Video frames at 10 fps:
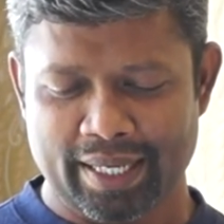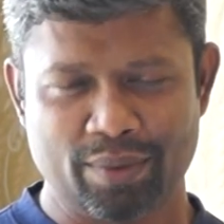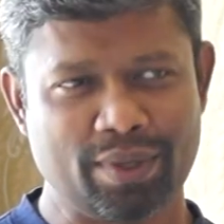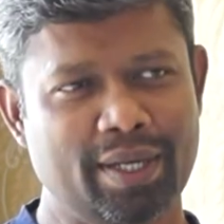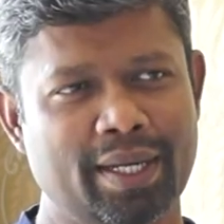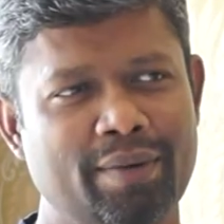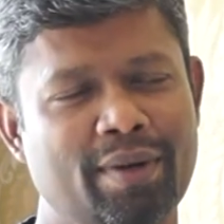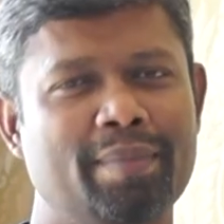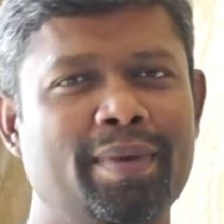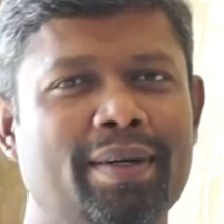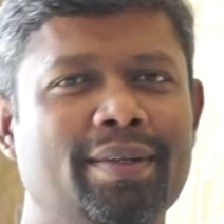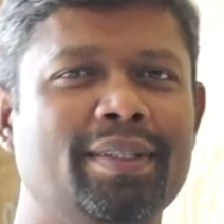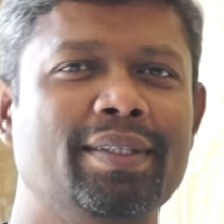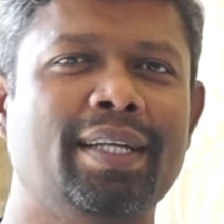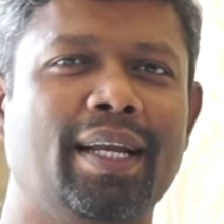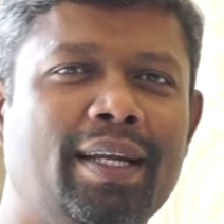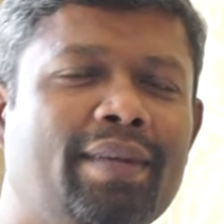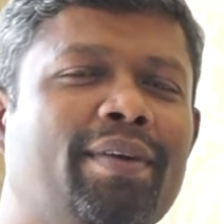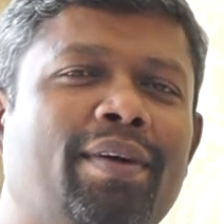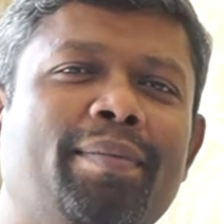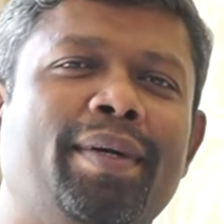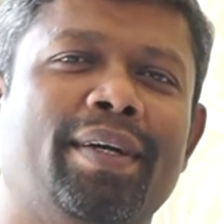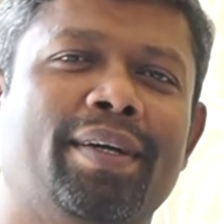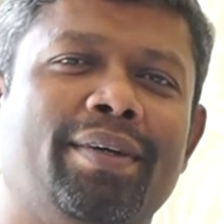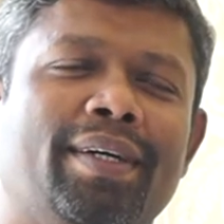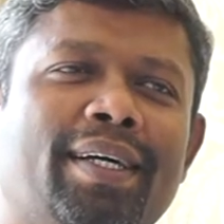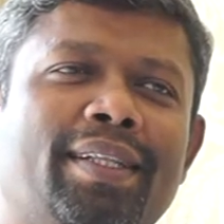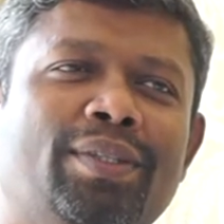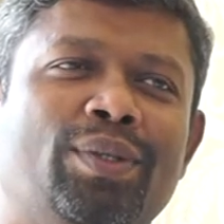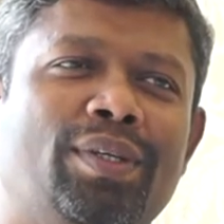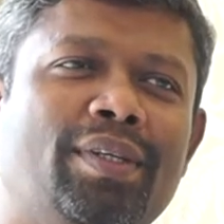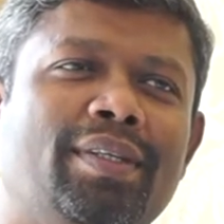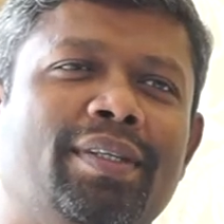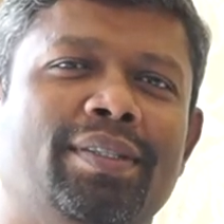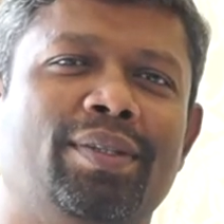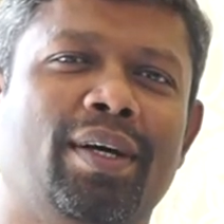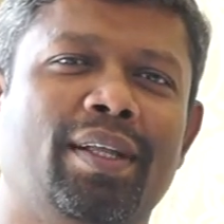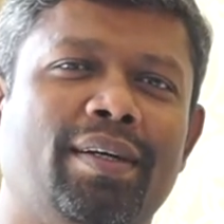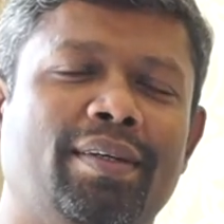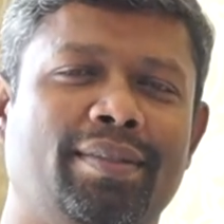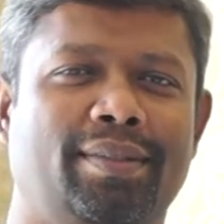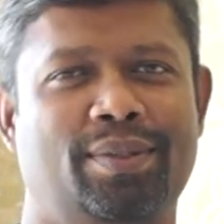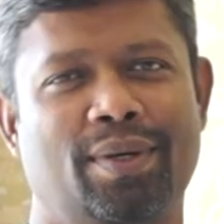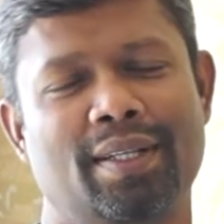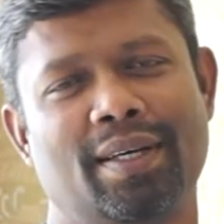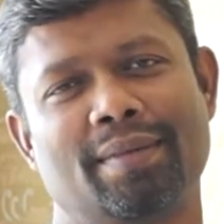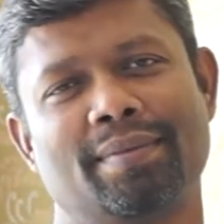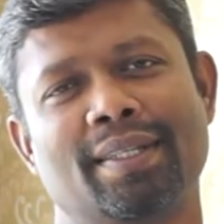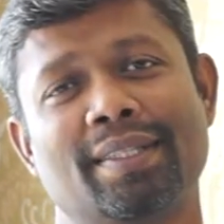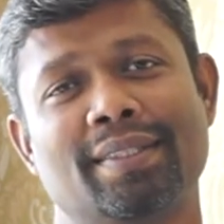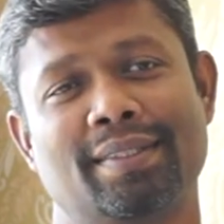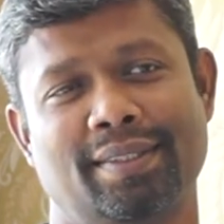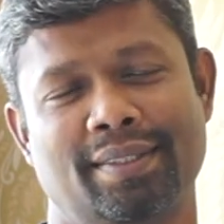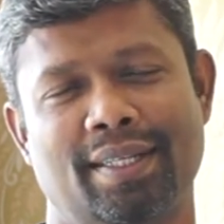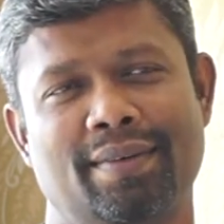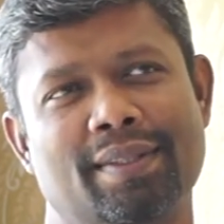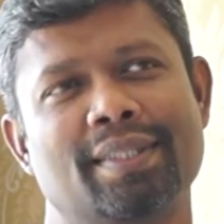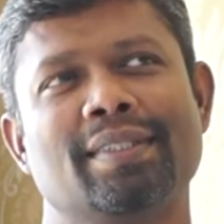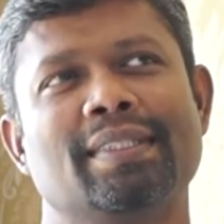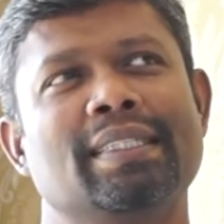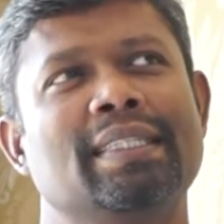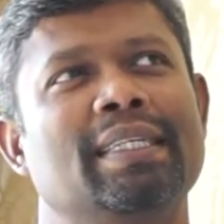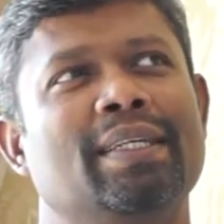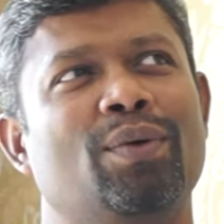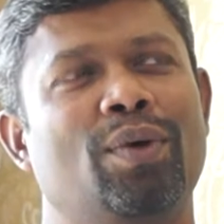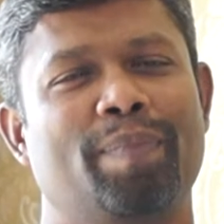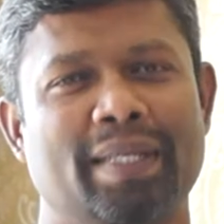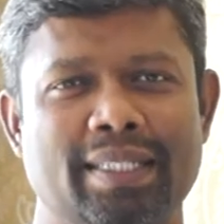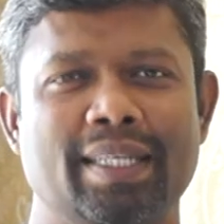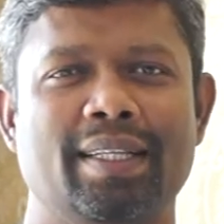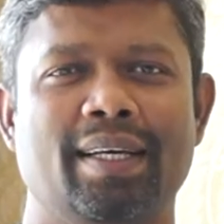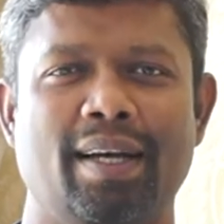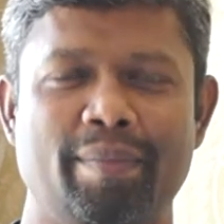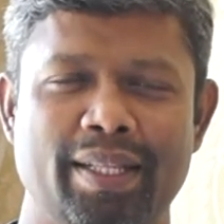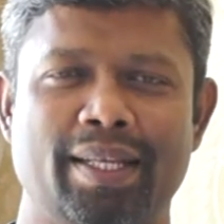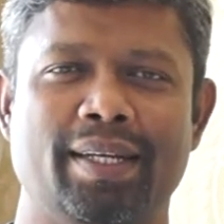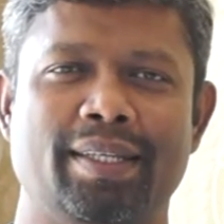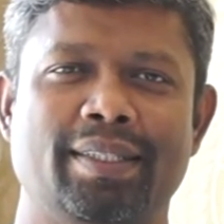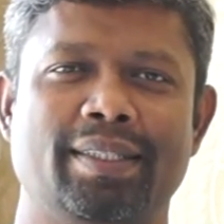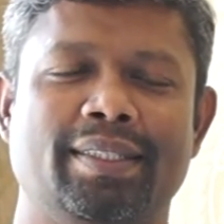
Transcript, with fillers: ஒரு என்விரான்மெண்ட் வந்து நல்ல என்விரான்மெண்ட் வைக்கணும் அந்த சுற்று சுகாதார சுகாதாரம் வந்து நான் வந்து ஒரு பிரச்சனை இருந்தால் அமைதியாக இருக்குது